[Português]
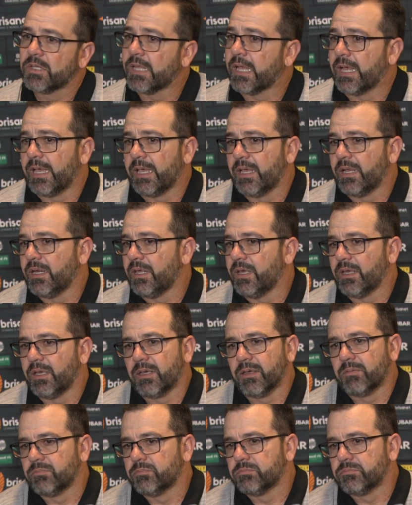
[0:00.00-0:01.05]
Ah,
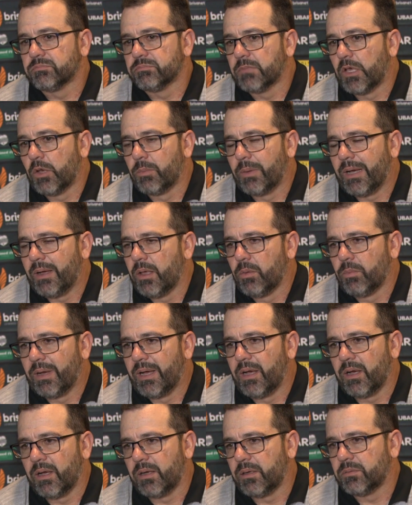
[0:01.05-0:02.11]
ele é uma, é
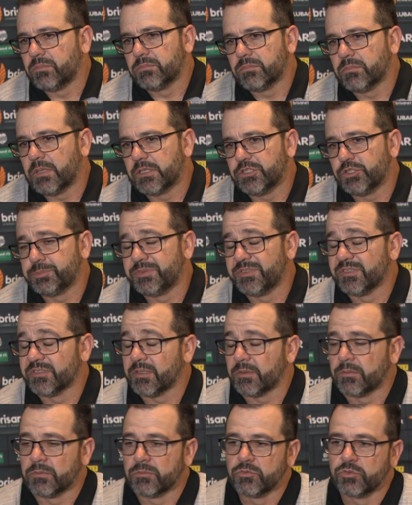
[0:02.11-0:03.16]
uma. A gente precisa
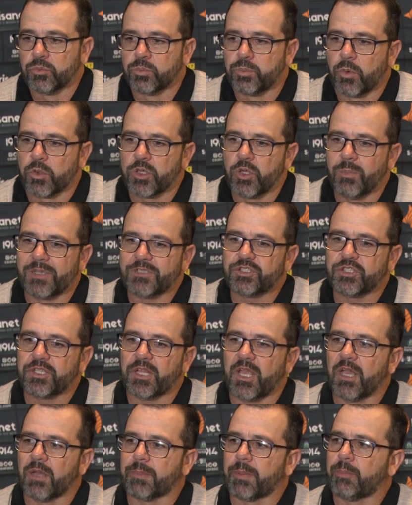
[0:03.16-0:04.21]
de um pouquinho mais de
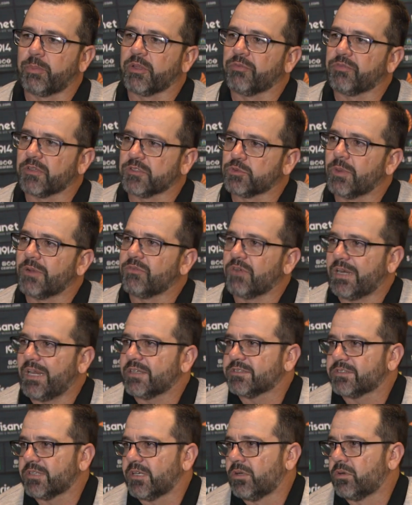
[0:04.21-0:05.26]
tempo para poder fazer uma
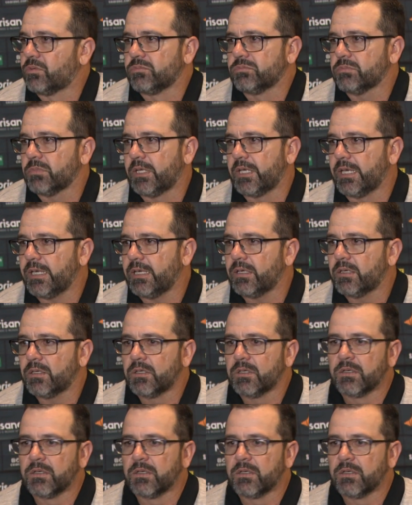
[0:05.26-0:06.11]
avaliação, né?